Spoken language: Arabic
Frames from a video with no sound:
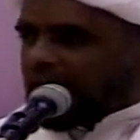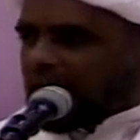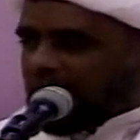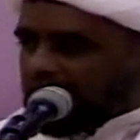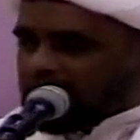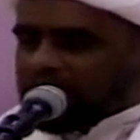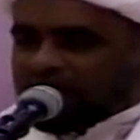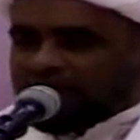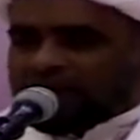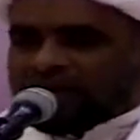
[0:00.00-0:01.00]

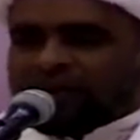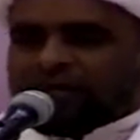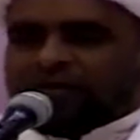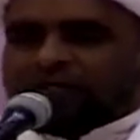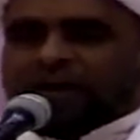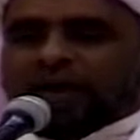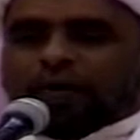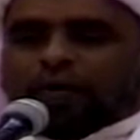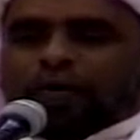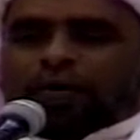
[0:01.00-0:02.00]
أمري
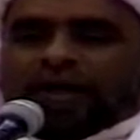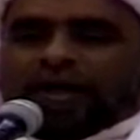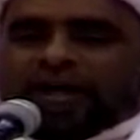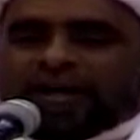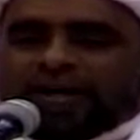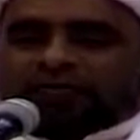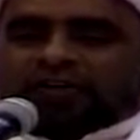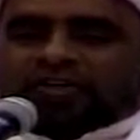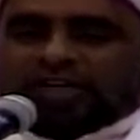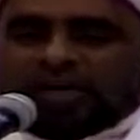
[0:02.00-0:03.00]
فيكون
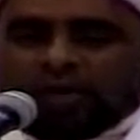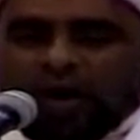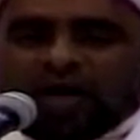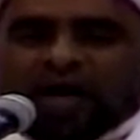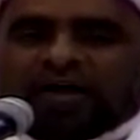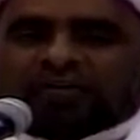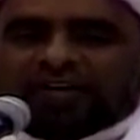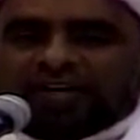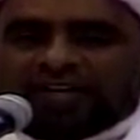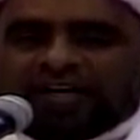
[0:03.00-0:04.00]
خليفتي
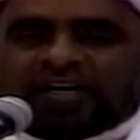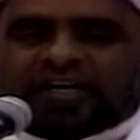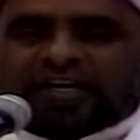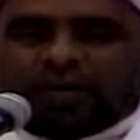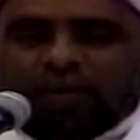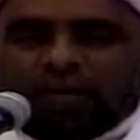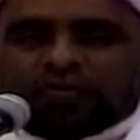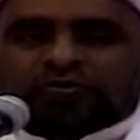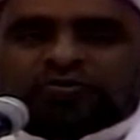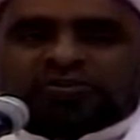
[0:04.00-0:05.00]
وقاضي ديني
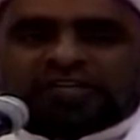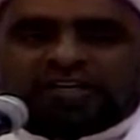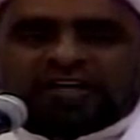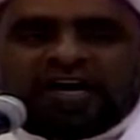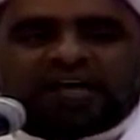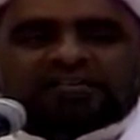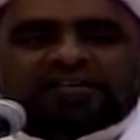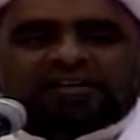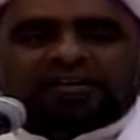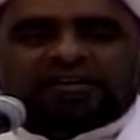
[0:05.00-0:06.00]
ومنجز
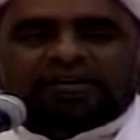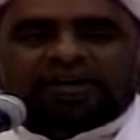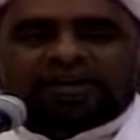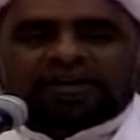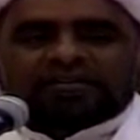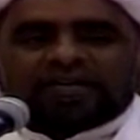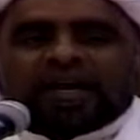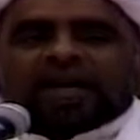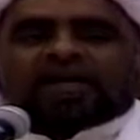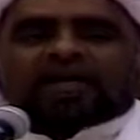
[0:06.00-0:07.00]
عداتي
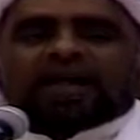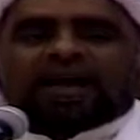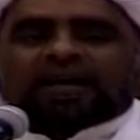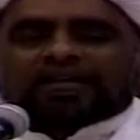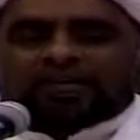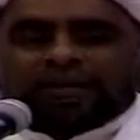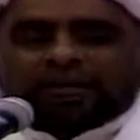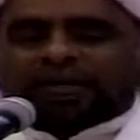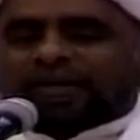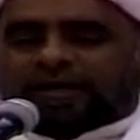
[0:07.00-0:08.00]
تلكأ
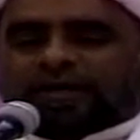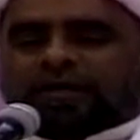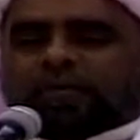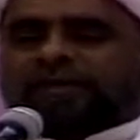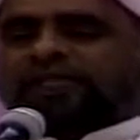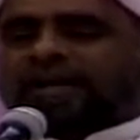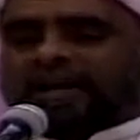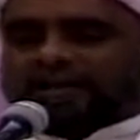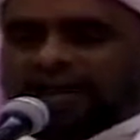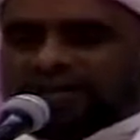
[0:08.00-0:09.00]
الجميع
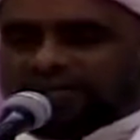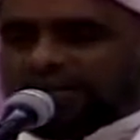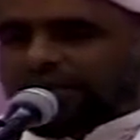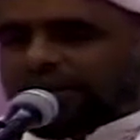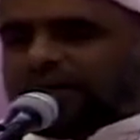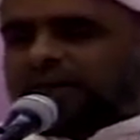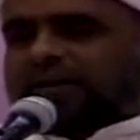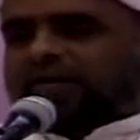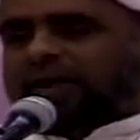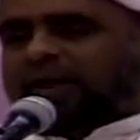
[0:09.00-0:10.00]
وسكت الجميع
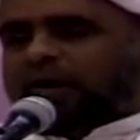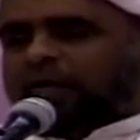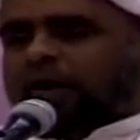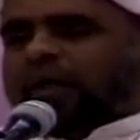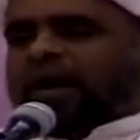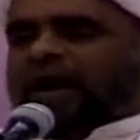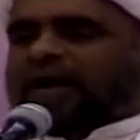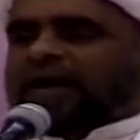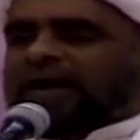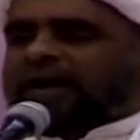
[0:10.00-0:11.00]
وما
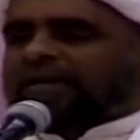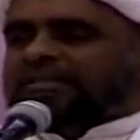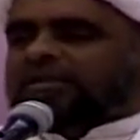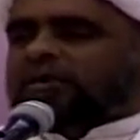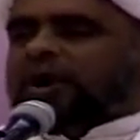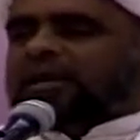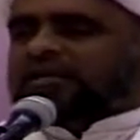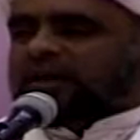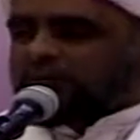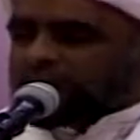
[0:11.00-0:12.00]
كان سوى
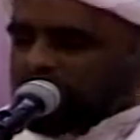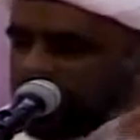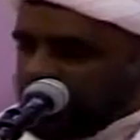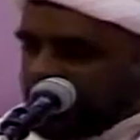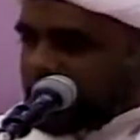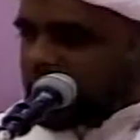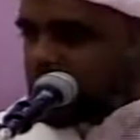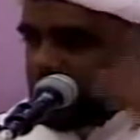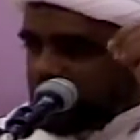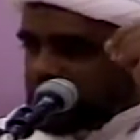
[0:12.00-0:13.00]
صوت علي
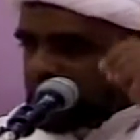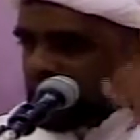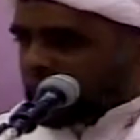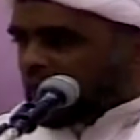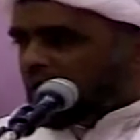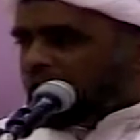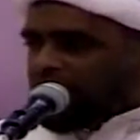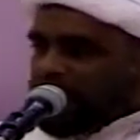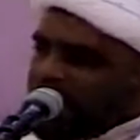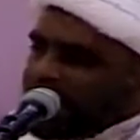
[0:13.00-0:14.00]
يجيبه
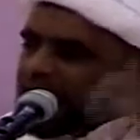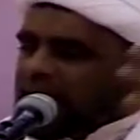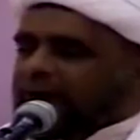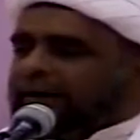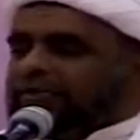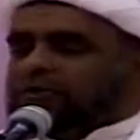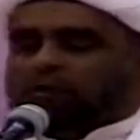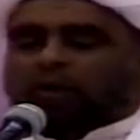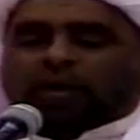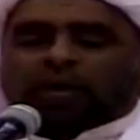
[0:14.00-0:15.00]
أنا يا
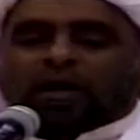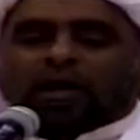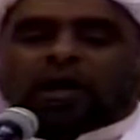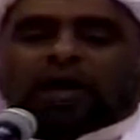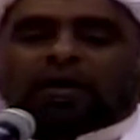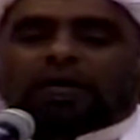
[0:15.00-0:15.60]
رسول الله